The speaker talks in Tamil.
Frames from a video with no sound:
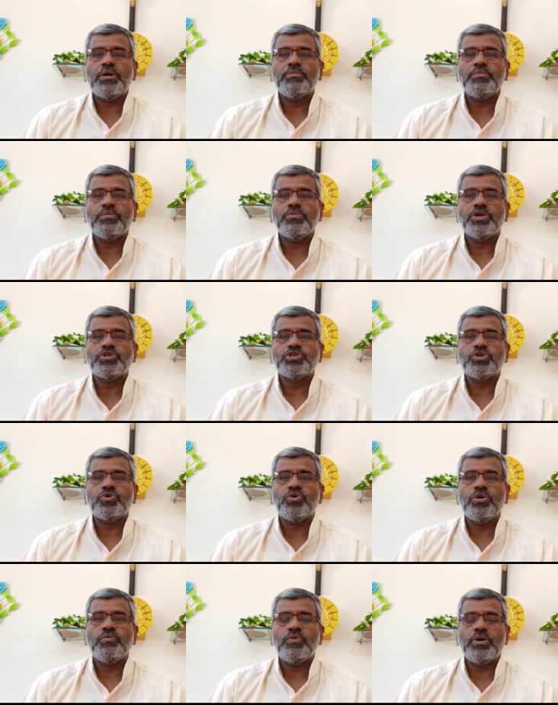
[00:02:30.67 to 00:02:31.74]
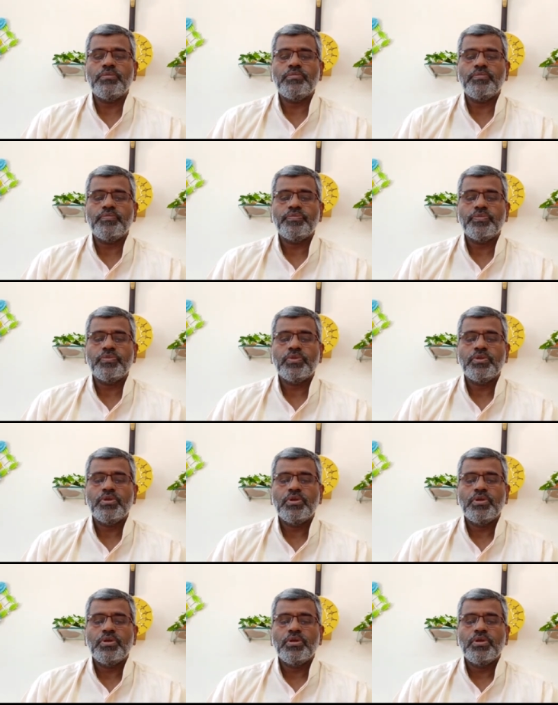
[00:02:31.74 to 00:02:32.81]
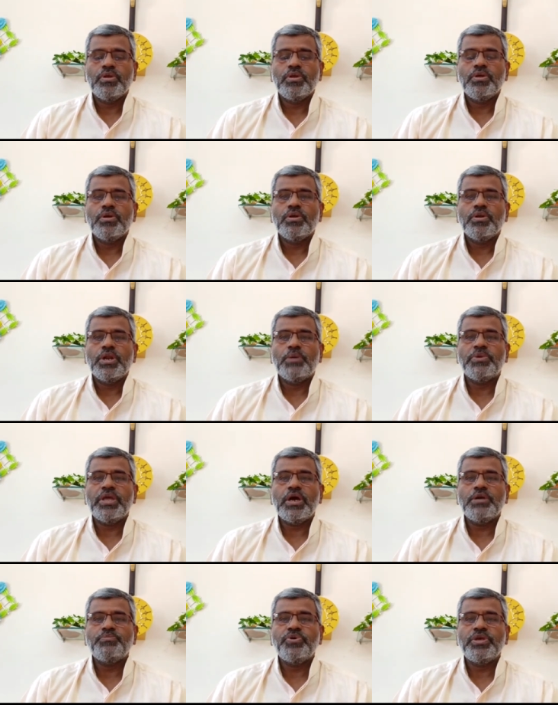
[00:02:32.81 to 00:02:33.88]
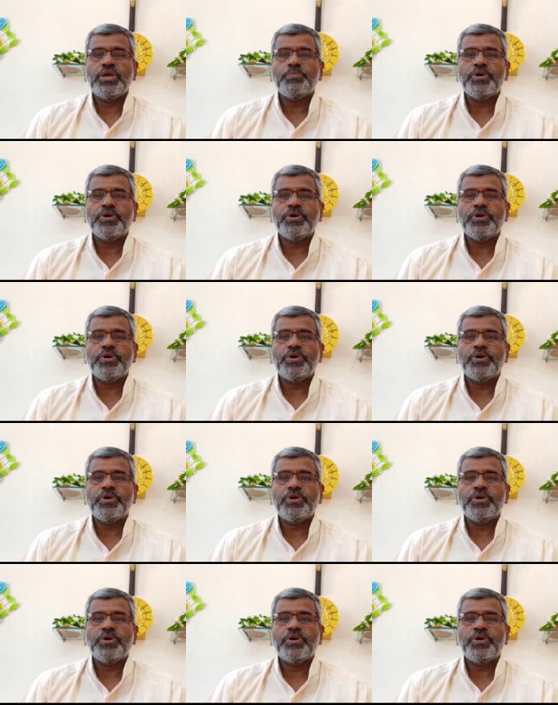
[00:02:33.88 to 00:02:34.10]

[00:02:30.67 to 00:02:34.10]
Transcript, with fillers: நாம் ஏற்றுக்கொள்வோம் நம்முடைய அன்பு